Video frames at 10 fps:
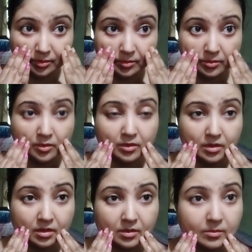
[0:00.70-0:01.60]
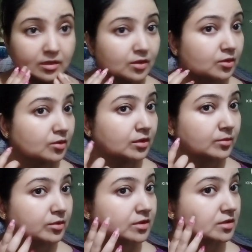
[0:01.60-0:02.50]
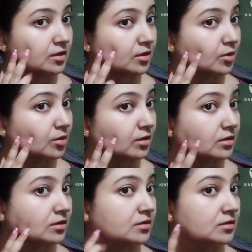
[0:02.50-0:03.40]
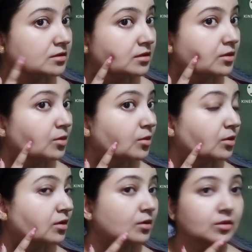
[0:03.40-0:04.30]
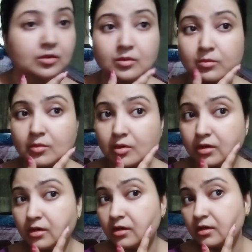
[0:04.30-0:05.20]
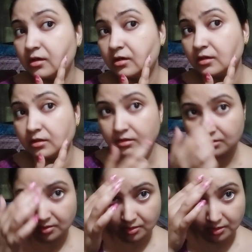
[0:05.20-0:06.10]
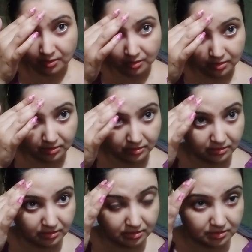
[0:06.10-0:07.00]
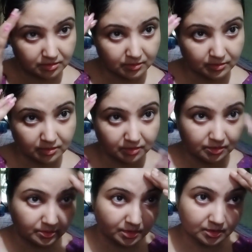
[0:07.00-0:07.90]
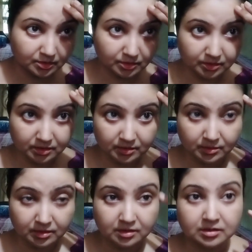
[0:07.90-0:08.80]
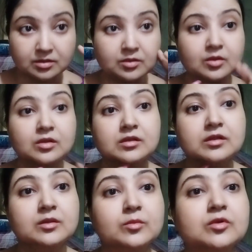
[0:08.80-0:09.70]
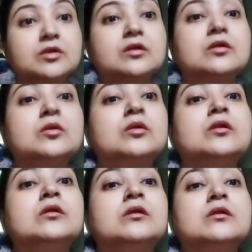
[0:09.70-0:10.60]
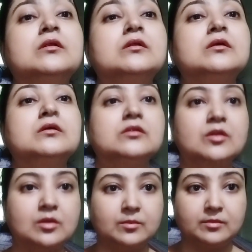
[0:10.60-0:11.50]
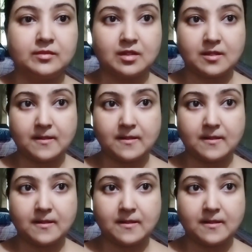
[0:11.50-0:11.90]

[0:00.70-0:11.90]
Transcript: স্কিনের মধ্যে অনেক ময়লা বা ডার্ট পার্টিকেলস থাকে যা রেগুলার ফেস ওয়াশ করেও আমরা পরিষ্কার করতে পারি না ময়লাগুলো স্কিনের গভীরে জমে থাকে